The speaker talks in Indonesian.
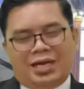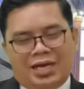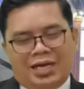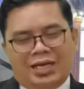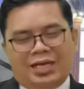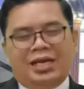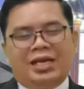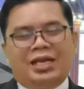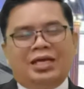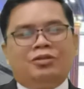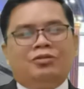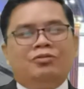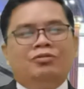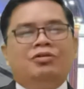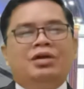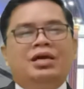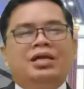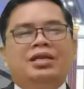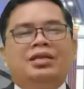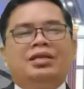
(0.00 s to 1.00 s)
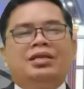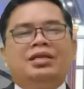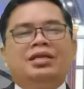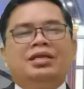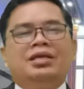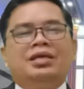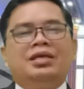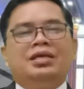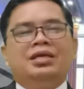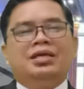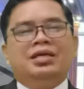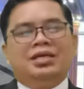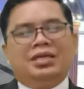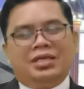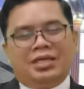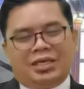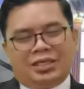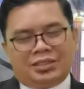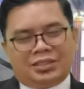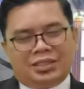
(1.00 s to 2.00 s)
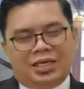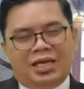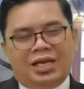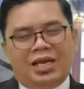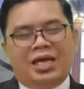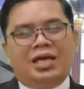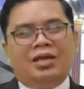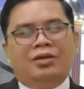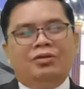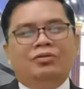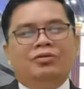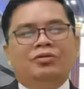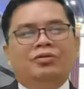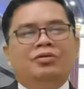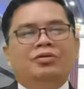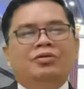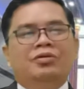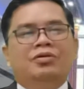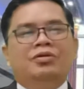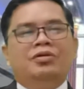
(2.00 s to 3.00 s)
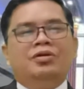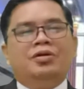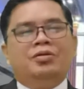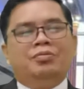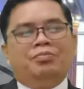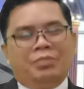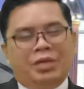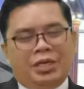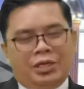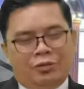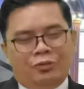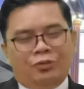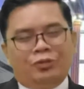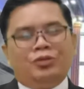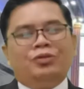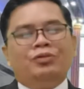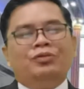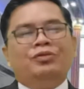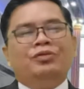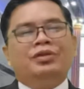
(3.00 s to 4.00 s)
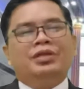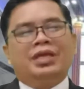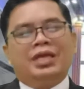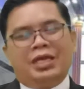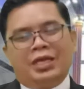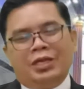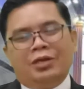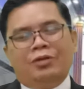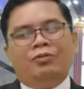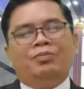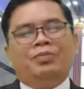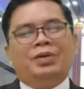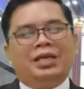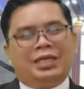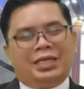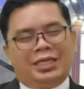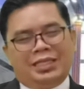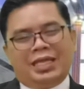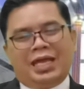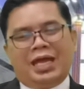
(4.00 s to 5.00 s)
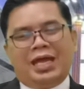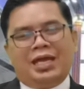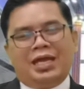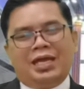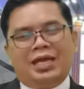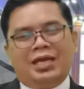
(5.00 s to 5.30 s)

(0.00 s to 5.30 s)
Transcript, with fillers: adalah Tuhan yang selalu menuntun kehidupan kita.